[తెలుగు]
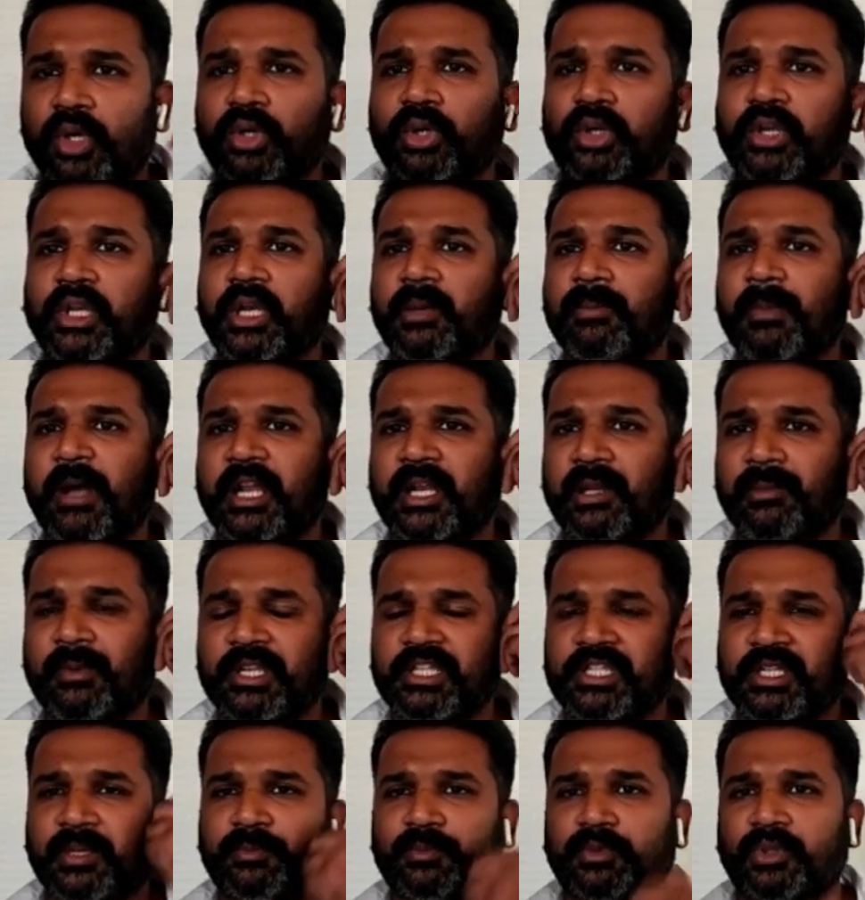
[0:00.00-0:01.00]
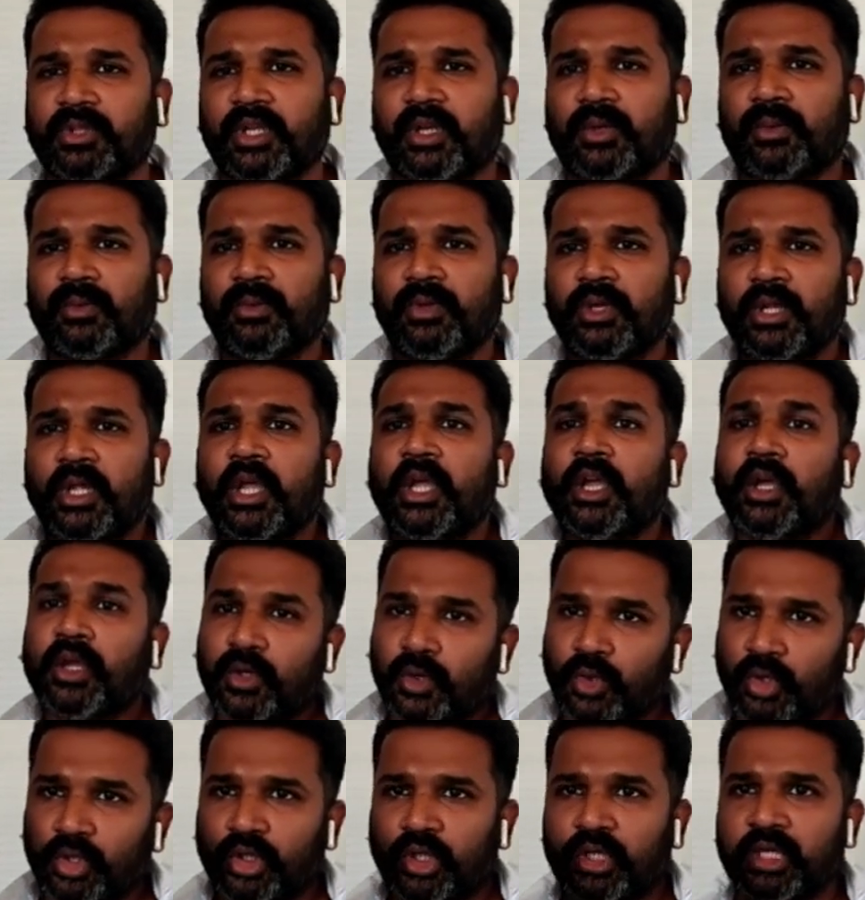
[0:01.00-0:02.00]
రోడ్లు నిర్మాణం అని చెప్తున్నారు
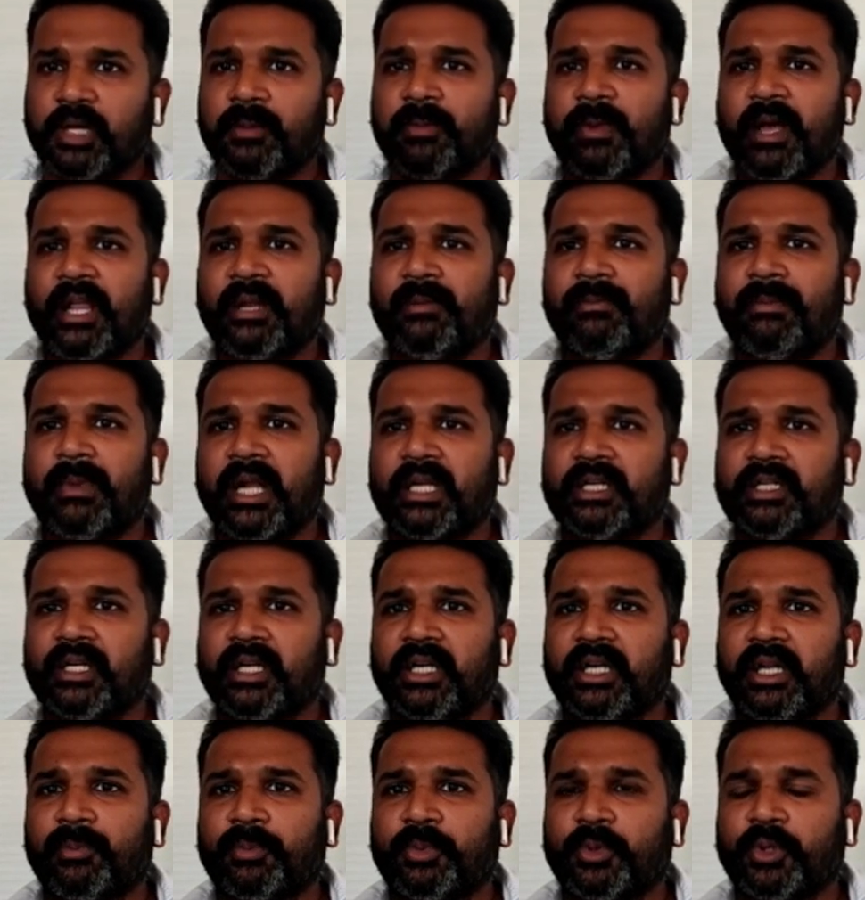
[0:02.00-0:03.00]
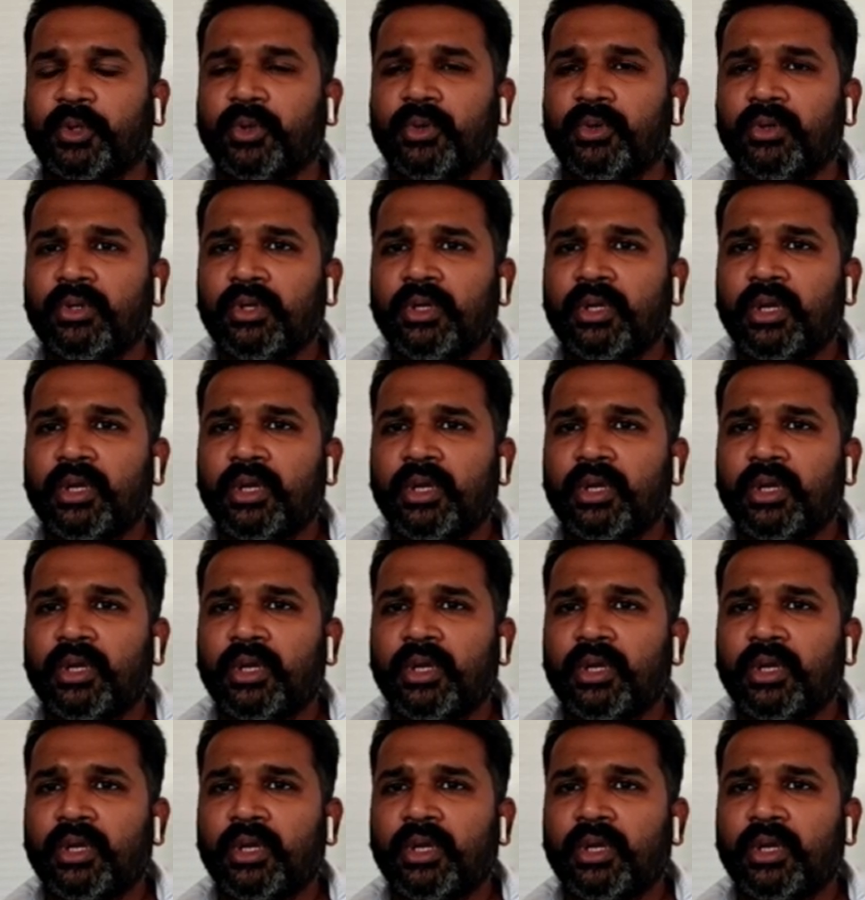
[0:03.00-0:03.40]
రోడ్ల నిర్మాణం మాట్లాడినప్పుడు